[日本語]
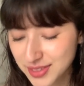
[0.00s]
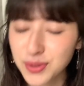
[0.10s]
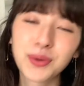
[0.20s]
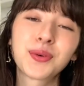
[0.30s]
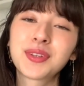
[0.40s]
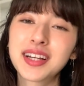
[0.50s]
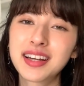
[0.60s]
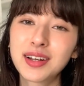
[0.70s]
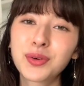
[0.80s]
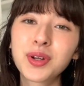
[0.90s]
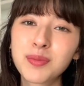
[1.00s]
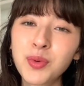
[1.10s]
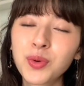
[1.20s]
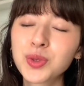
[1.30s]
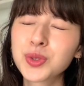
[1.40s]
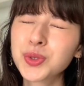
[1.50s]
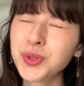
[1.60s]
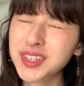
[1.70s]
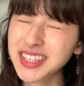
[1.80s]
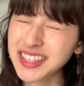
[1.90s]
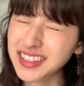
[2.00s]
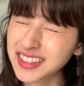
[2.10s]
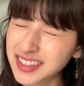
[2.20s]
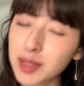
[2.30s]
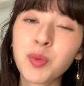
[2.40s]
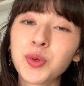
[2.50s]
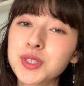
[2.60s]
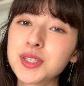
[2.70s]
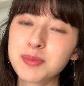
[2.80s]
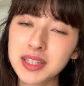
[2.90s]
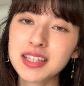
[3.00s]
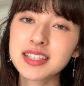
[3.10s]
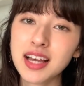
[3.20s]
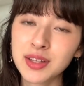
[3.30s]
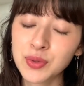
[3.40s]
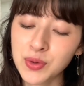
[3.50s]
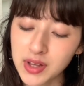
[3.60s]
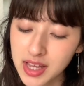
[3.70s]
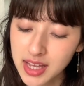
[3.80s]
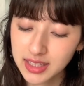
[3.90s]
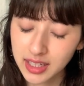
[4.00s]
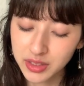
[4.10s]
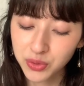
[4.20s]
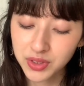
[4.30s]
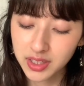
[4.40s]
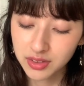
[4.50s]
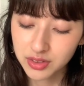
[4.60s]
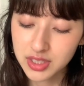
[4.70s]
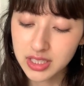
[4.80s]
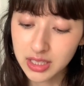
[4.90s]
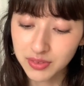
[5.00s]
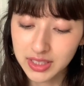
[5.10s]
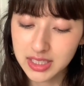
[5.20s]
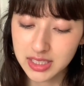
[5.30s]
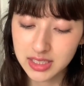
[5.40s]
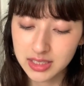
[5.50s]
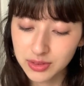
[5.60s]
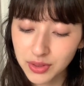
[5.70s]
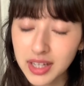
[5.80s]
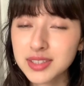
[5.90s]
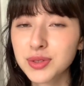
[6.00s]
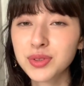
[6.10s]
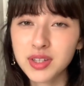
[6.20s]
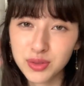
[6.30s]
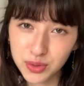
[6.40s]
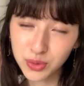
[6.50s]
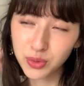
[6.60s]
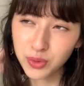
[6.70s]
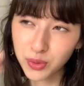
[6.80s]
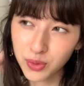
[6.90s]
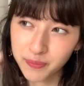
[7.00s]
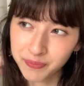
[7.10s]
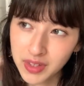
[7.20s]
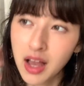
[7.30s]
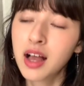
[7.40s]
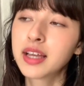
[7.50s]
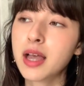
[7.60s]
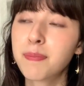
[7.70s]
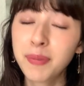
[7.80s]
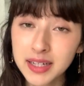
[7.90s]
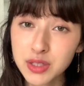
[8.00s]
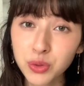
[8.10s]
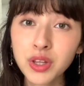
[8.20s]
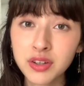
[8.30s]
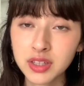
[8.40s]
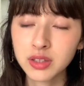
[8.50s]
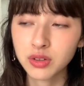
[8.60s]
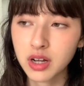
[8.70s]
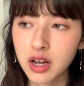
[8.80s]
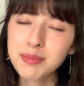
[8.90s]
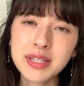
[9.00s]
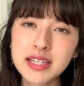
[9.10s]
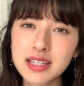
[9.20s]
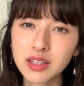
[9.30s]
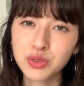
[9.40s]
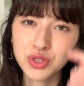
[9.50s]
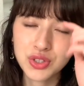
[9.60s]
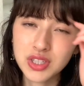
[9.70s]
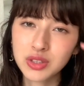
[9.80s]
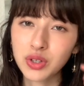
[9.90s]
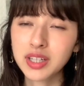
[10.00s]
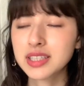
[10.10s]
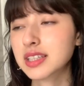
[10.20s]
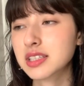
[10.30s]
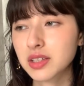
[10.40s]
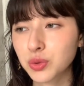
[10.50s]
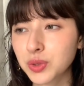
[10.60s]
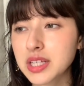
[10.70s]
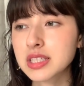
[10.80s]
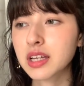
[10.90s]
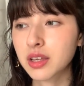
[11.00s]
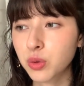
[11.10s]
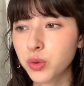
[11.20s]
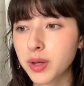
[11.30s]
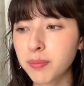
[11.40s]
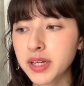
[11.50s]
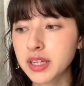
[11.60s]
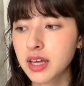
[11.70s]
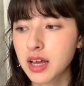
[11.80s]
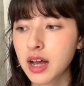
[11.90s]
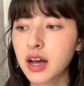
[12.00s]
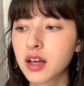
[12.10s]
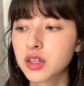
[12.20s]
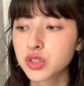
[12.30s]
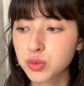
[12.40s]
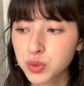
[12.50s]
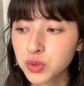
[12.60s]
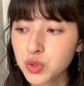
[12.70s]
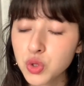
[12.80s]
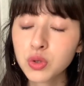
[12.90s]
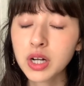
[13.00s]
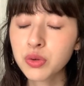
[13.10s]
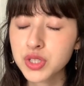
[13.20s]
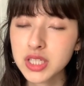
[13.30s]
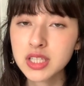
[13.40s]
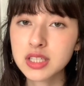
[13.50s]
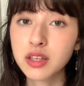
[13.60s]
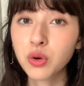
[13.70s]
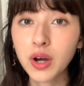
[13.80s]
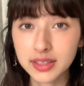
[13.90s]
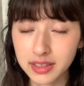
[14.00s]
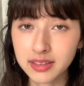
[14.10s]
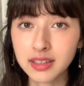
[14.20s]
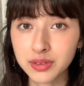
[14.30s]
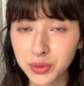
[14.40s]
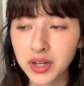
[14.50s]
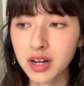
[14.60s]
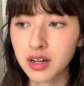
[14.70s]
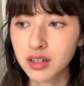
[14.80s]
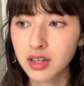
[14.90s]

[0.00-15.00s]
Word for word: そうだからこれもとってもおすすめですあのなんか読んでいるうちに私の感想で言うとこうやっぱりそうだよねとか「アミ小さな宇宙人」と「アナスタシア」と同じだけどやっぱりあ自分の直感を信じてよかったんだとか